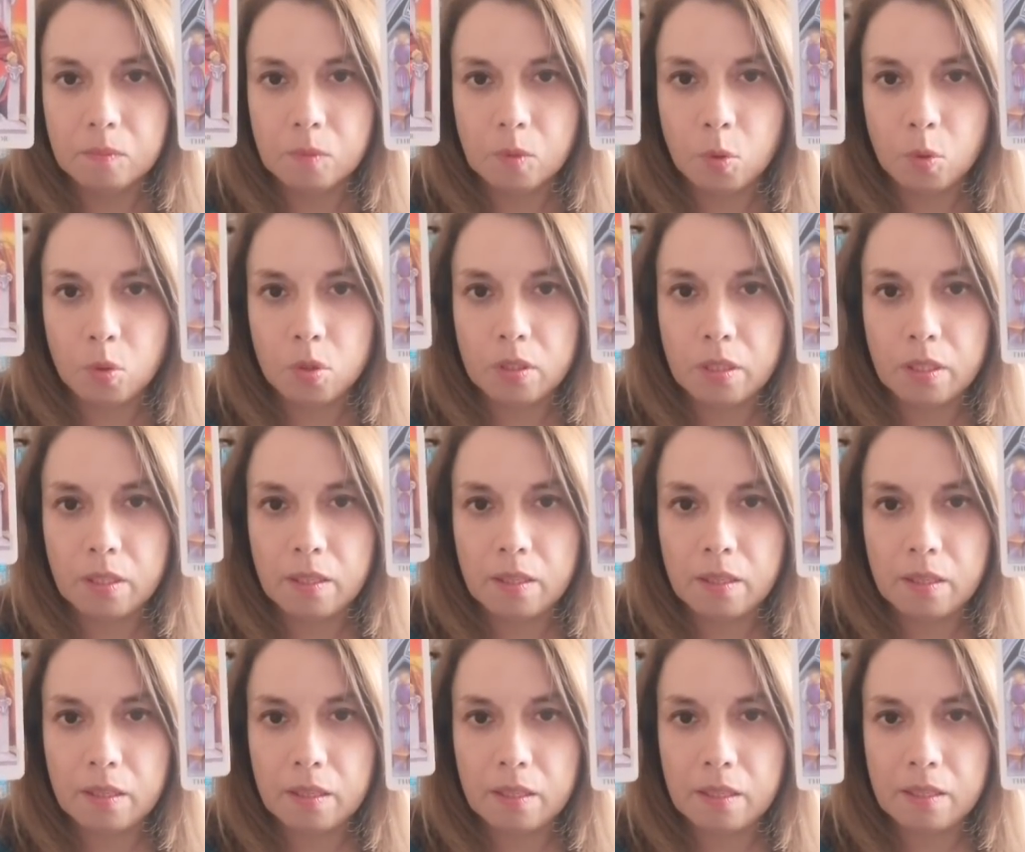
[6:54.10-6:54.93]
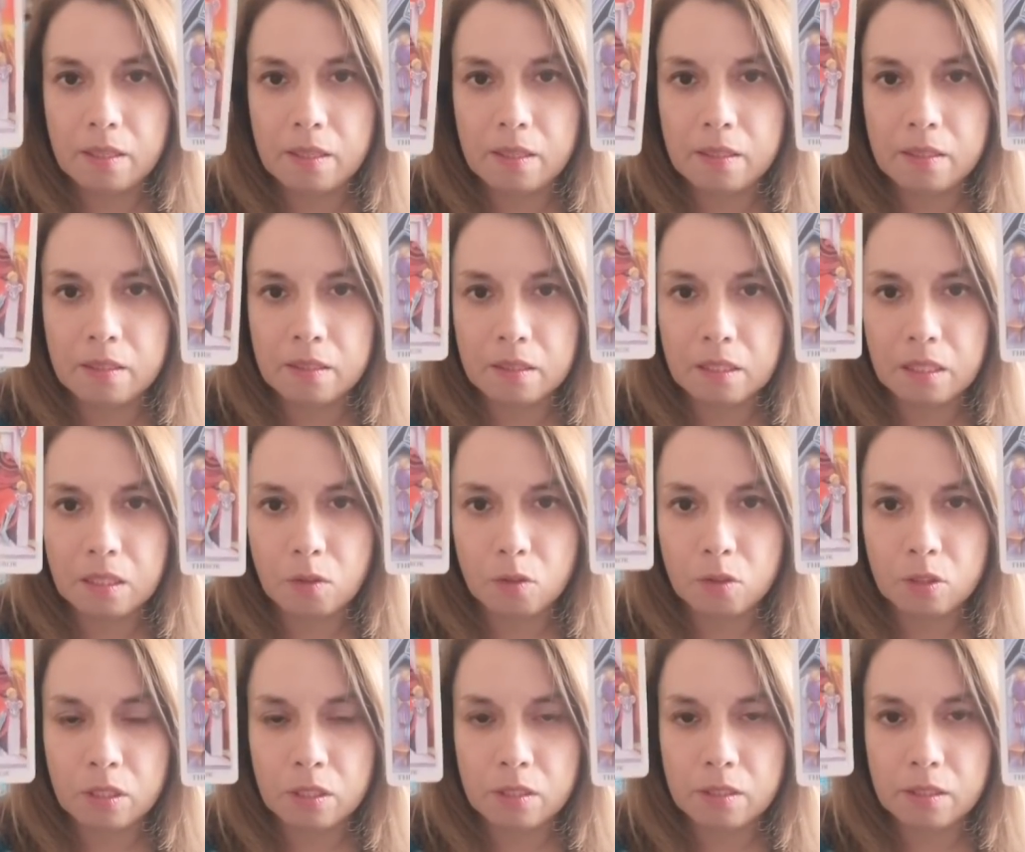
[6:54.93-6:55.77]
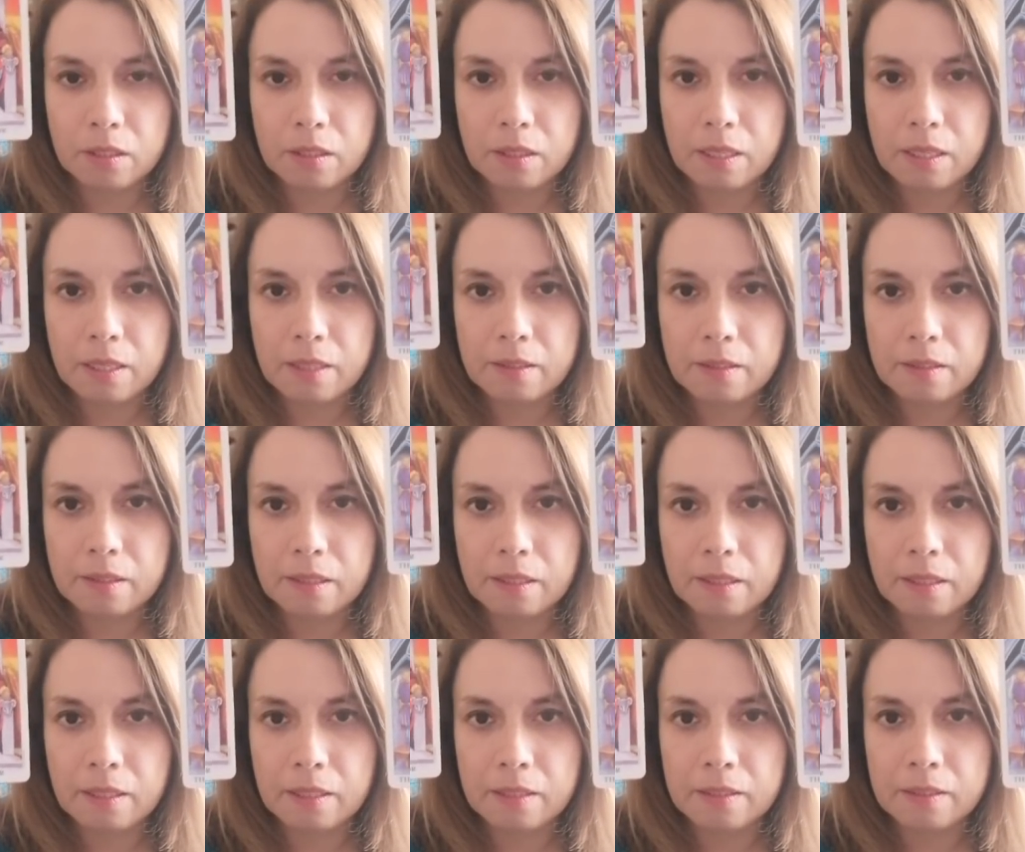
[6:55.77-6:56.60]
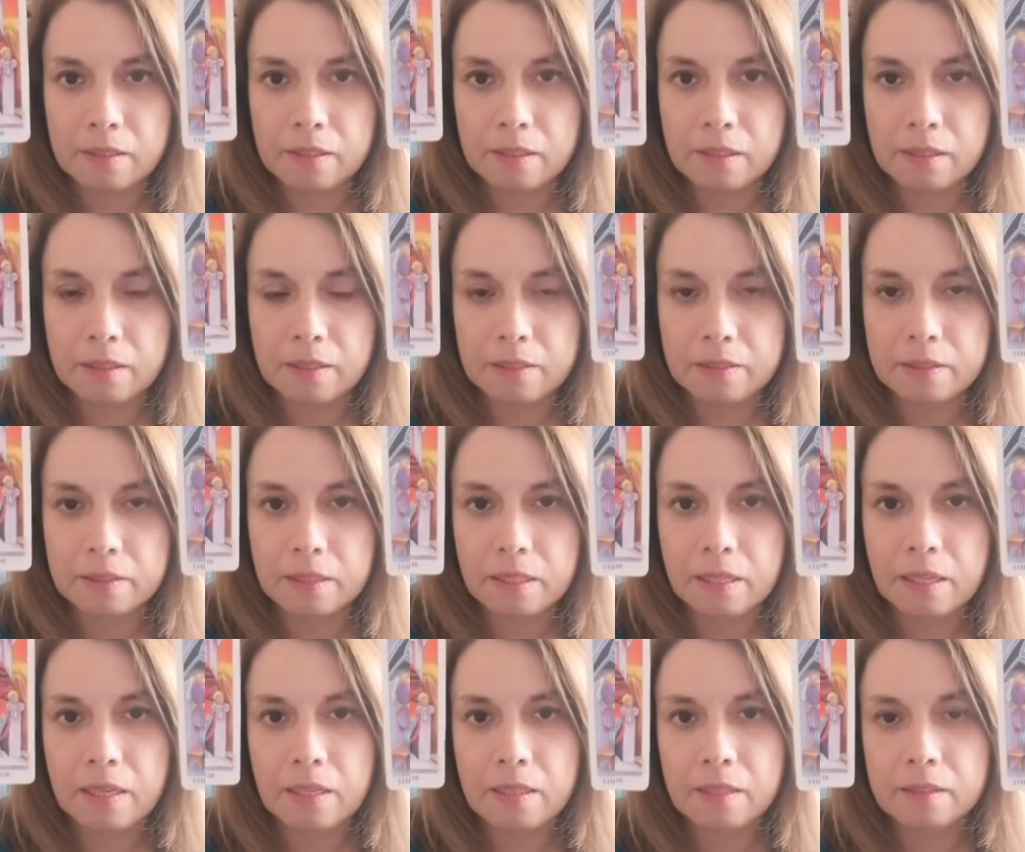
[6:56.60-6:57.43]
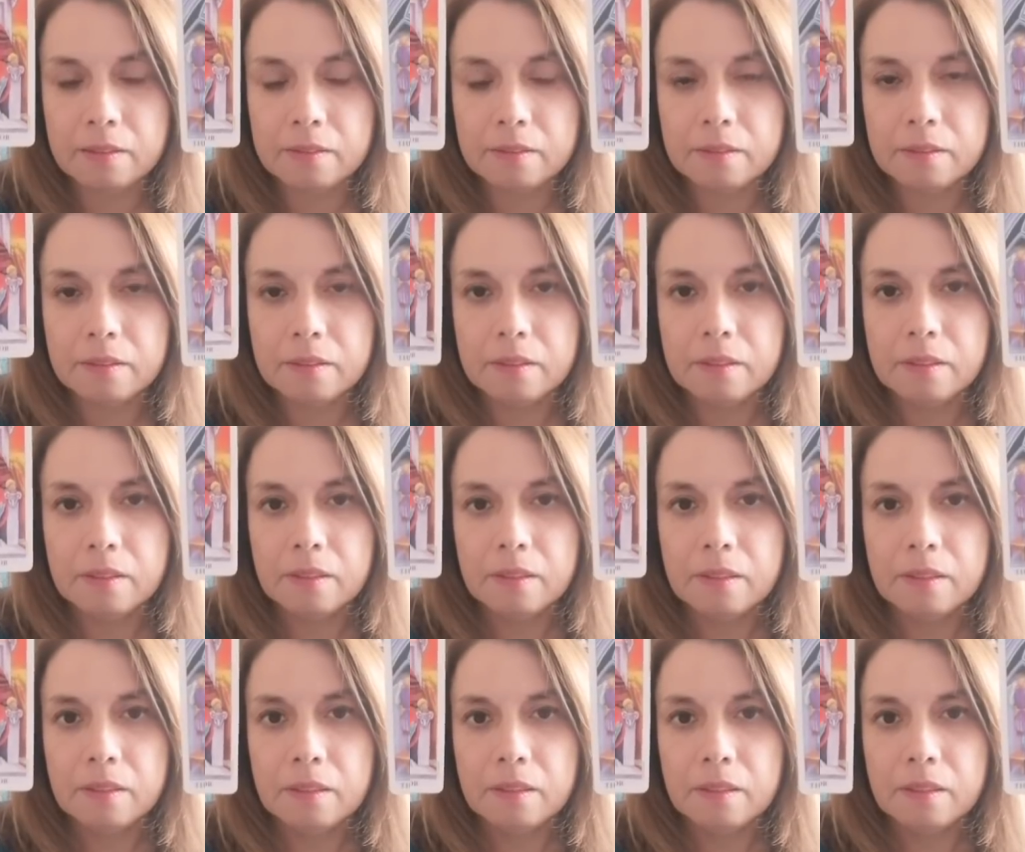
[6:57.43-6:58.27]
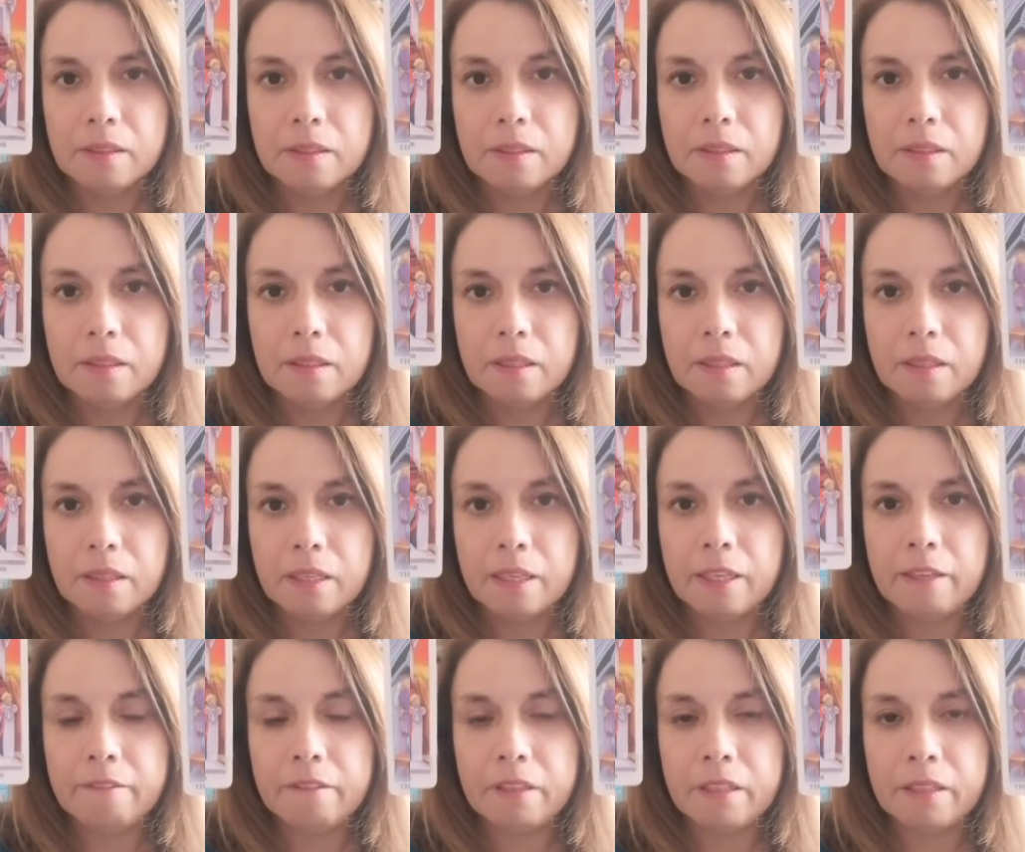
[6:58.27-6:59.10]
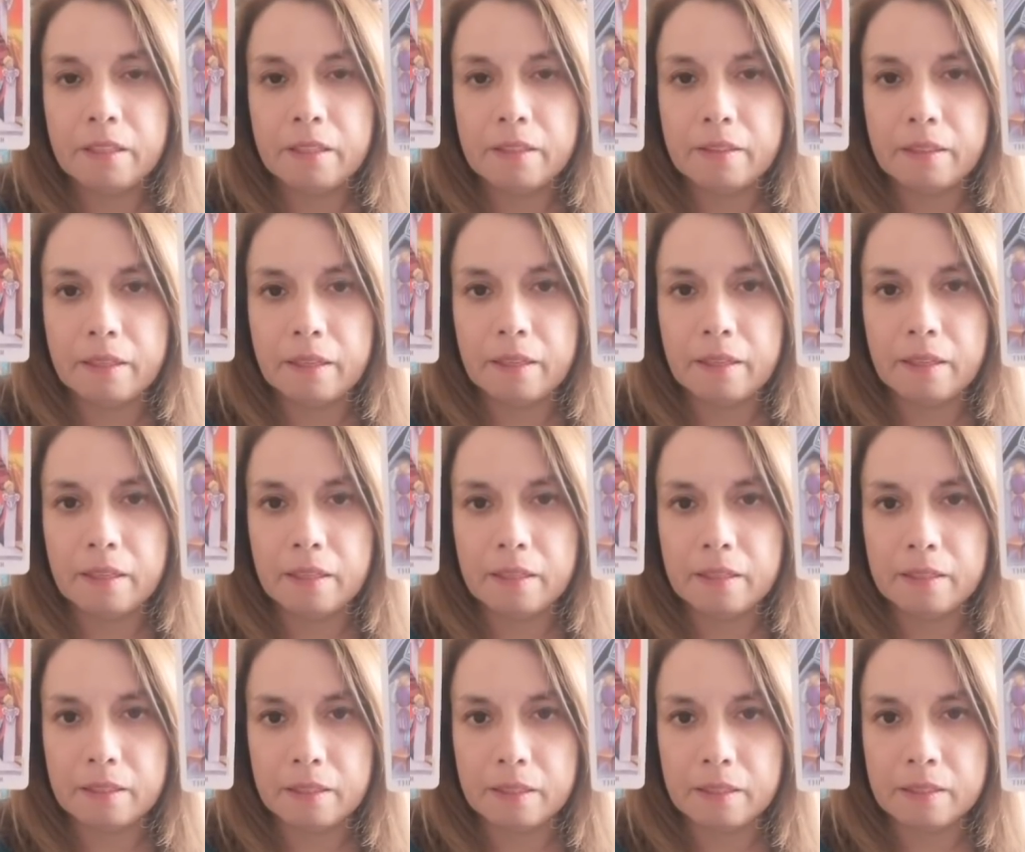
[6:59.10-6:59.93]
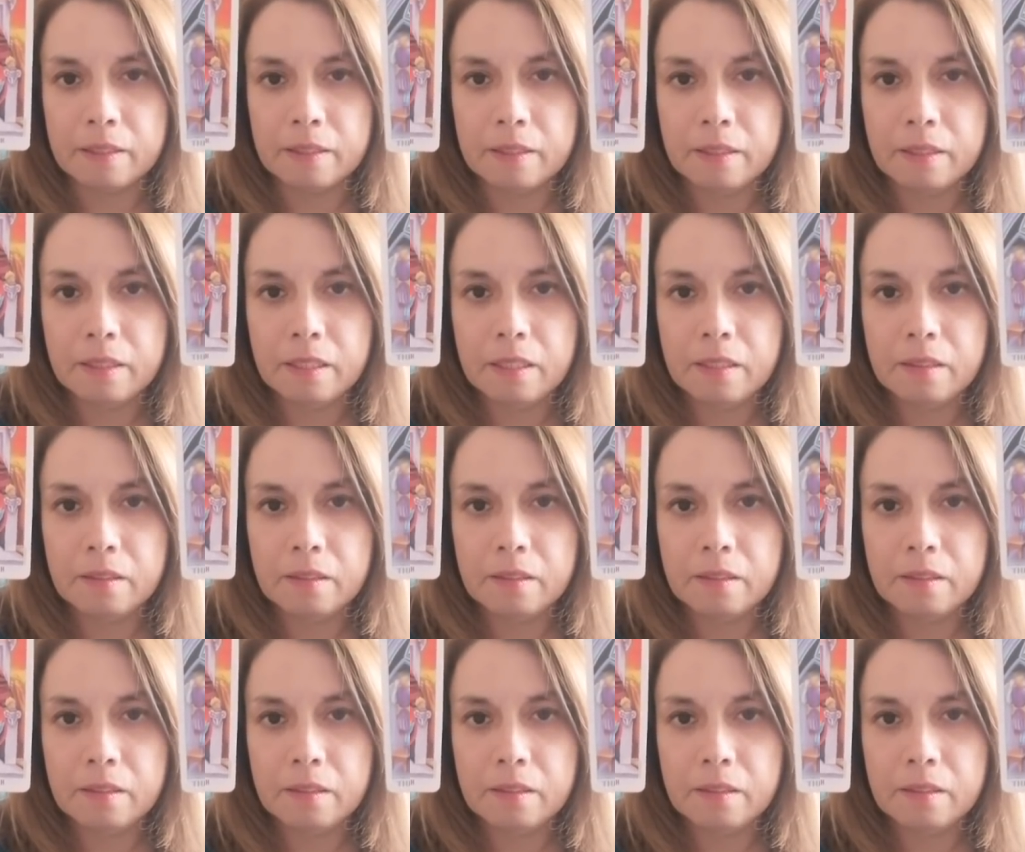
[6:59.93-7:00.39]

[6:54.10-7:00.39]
¿Ustedes creen que con esta carta le interesa el bienestar de la gente?